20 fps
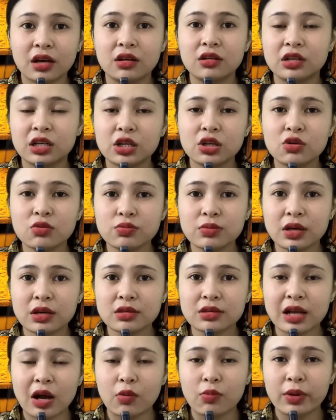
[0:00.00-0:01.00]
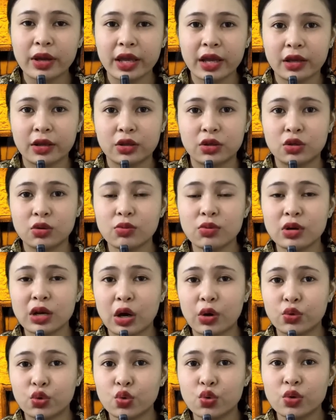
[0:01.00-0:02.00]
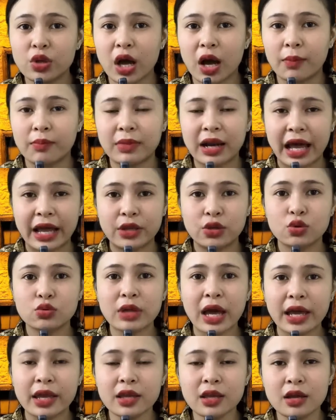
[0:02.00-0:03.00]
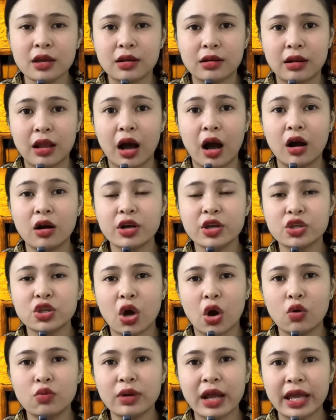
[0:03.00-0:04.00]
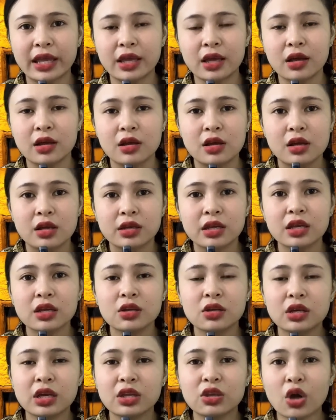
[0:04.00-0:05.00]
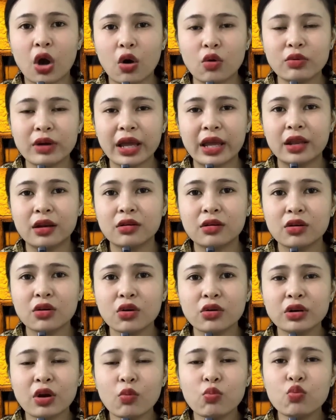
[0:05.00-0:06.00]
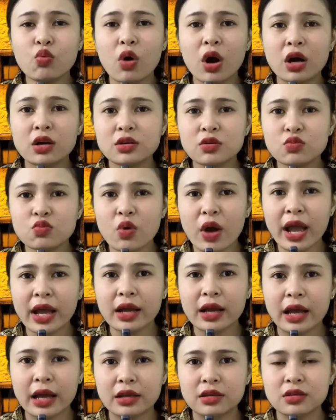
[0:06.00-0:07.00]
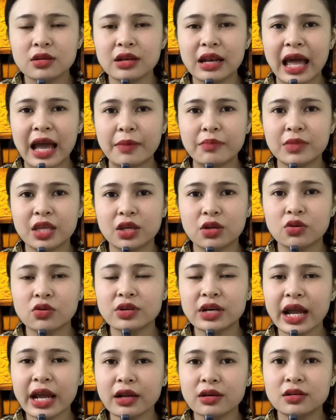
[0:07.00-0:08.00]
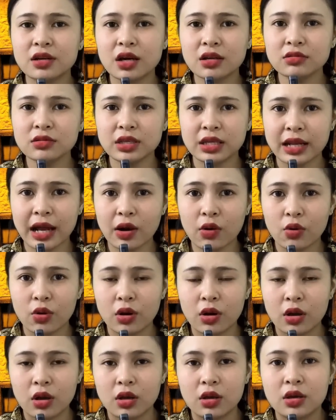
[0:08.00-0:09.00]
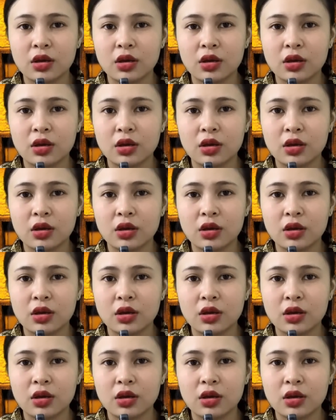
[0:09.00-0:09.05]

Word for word: Từ cái lúc đó xong ha, chú bắt đầu chú dòm lại, chú thấy lỡ cái chỗ này, cái, cái chỗ này nó trống quơ trống quát à, chứ làm gì có rác rến gì đâu.